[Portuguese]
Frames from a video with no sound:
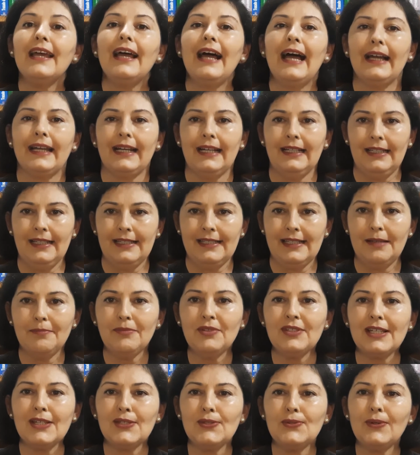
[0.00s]

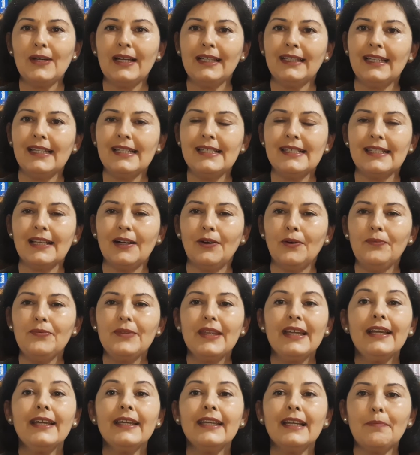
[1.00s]
Agradecemos a sua atenção
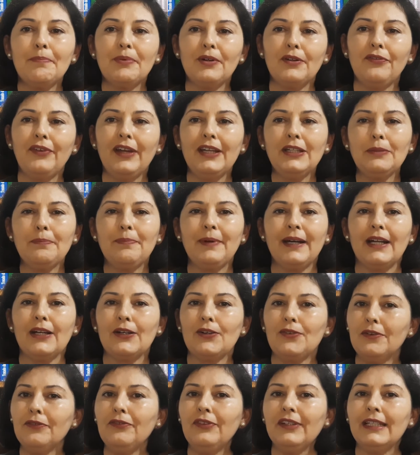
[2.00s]
e aproveito para
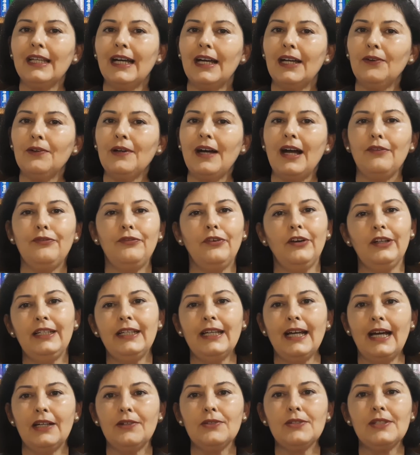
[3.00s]
convidá-lo a
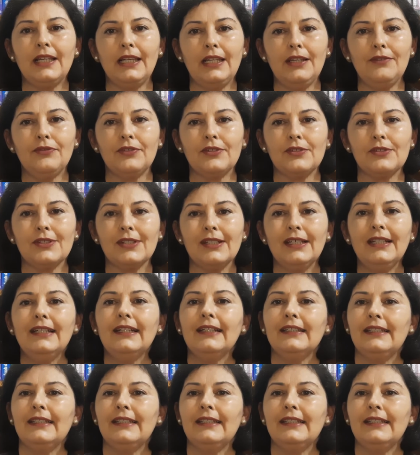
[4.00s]
folhear os livros.